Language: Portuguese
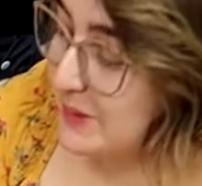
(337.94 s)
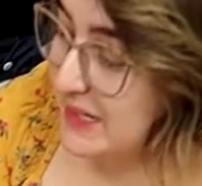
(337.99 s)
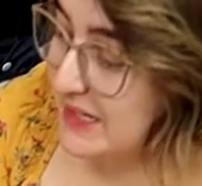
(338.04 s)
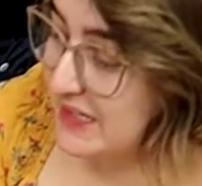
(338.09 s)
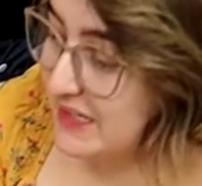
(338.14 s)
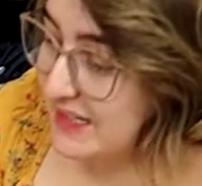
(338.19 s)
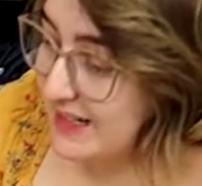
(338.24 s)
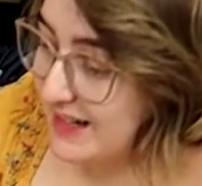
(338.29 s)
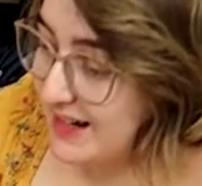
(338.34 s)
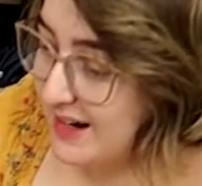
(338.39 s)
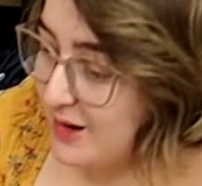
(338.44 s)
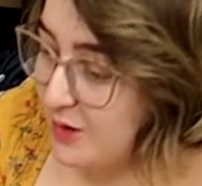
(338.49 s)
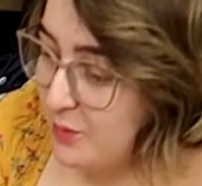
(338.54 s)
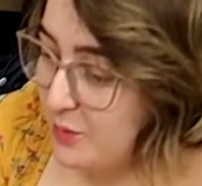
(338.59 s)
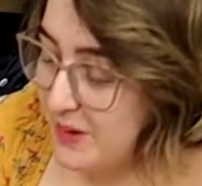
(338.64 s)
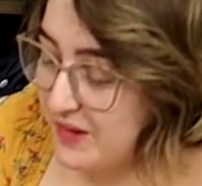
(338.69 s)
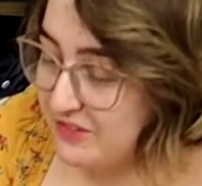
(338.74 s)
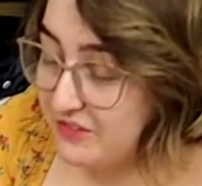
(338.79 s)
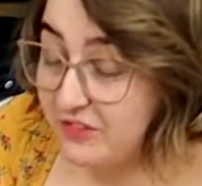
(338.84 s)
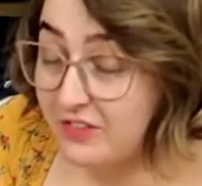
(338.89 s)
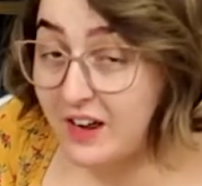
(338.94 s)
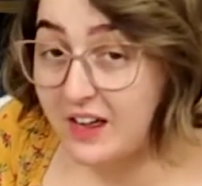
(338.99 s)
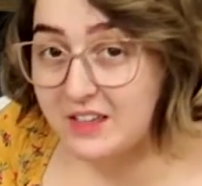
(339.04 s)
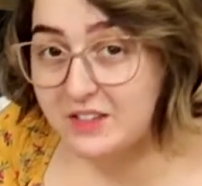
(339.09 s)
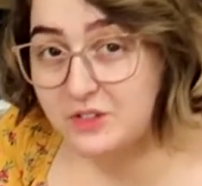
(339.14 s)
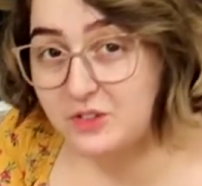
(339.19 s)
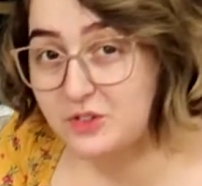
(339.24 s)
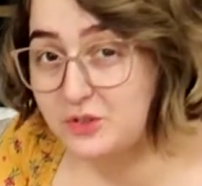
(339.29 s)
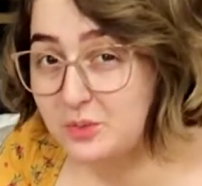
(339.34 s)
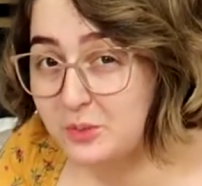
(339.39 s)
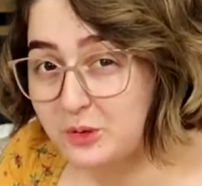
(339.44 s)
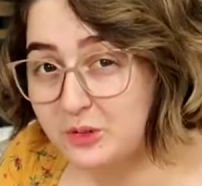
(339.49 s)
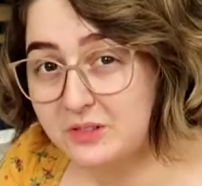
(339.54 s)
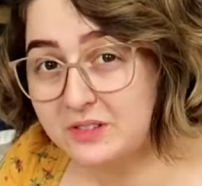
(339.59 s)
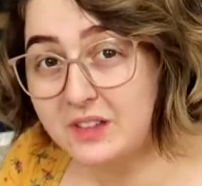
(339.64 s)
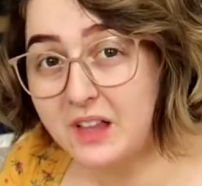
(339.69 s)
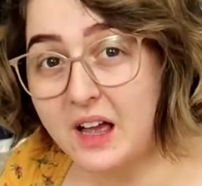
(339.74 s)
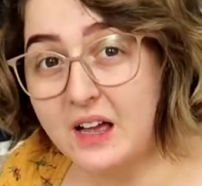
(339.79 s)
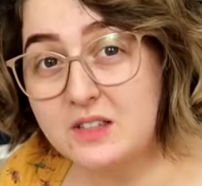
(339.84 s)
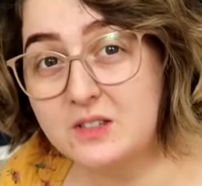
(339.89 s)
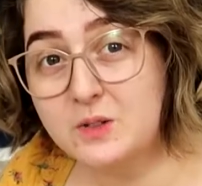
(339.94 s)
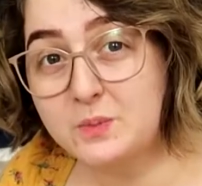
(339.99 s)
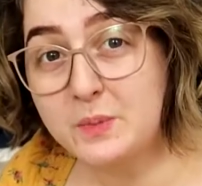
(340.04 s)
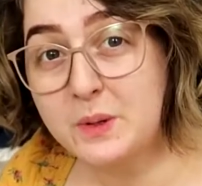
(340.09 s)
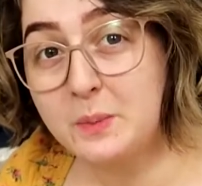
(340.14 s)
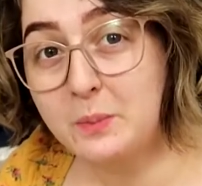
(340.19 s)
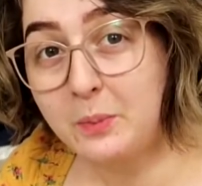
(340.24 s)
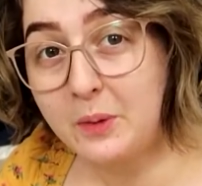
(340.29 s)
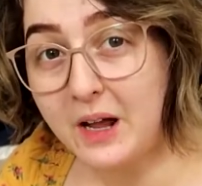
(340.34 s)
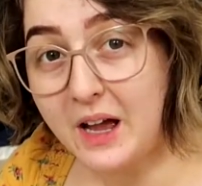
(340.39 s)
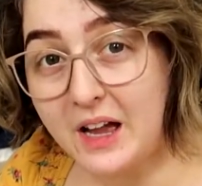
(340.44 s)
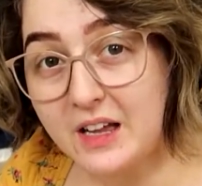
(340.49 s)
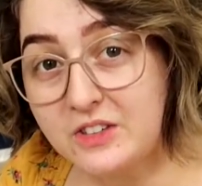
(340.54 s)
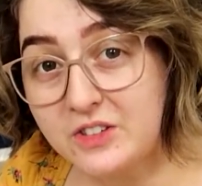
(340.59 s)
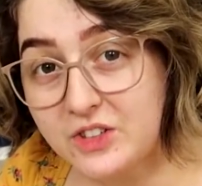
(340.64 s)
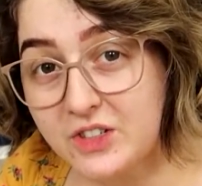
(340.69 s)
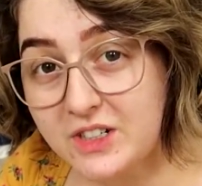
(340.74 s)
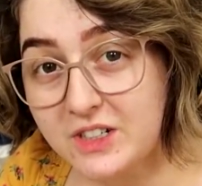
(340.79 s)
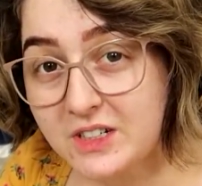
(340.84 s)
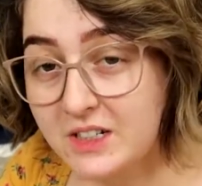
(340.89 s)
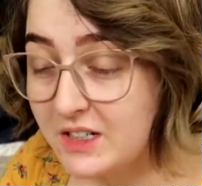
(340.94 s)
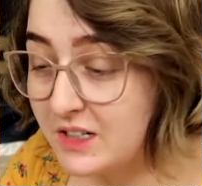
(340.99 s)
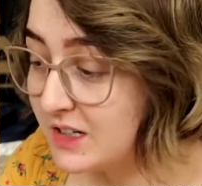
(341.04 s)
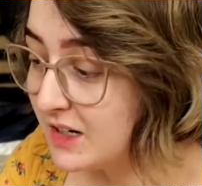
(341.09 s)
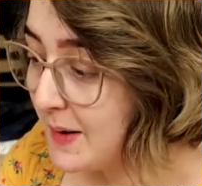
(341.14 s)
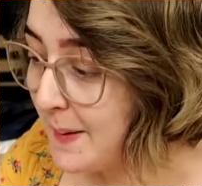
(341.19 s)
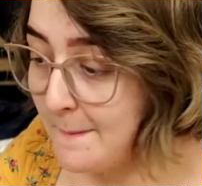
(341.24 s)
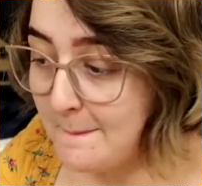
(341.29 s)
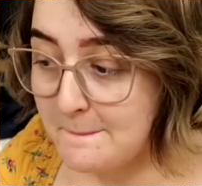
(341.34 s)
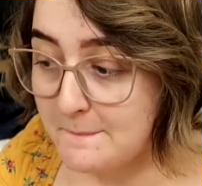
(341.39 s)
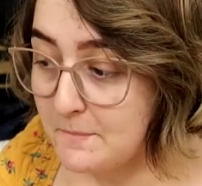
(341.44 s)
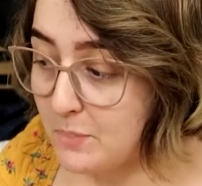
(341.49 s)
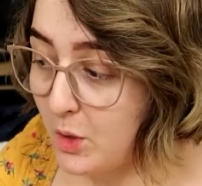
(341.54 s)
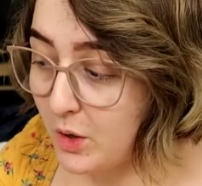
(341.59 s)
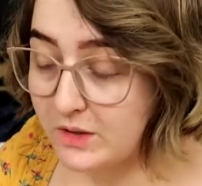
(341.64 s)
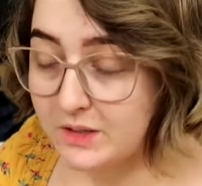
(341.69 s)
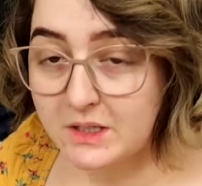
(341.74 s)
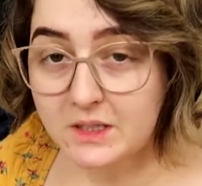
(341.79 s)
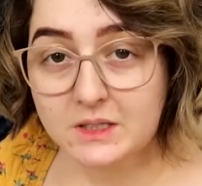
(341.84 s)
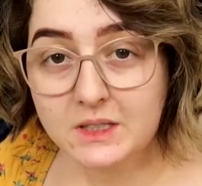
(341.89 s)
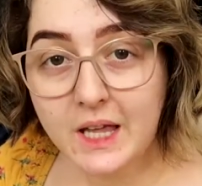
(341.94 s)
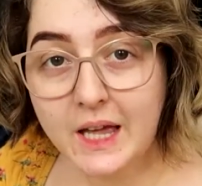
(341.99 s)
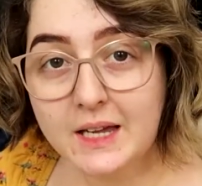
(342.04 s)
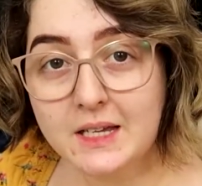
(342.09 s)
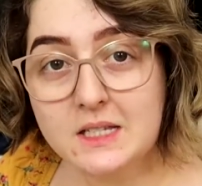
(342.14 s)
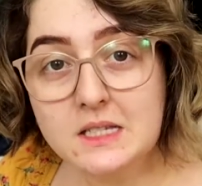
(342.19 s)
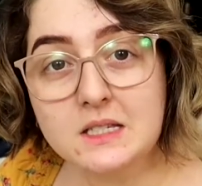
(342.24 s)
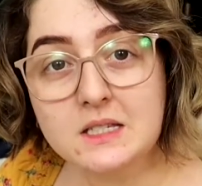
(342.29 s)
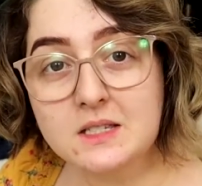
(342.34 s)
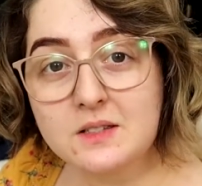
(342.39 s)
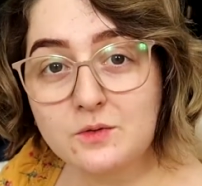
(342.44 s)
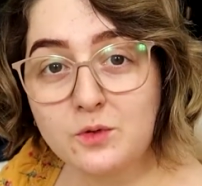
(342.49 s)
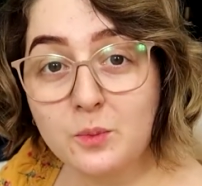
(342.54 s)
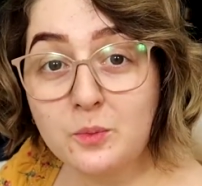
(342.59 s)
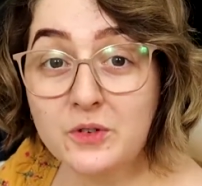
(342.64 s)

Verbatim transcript: bem legal, bem fácil de montar, super prática nota 10.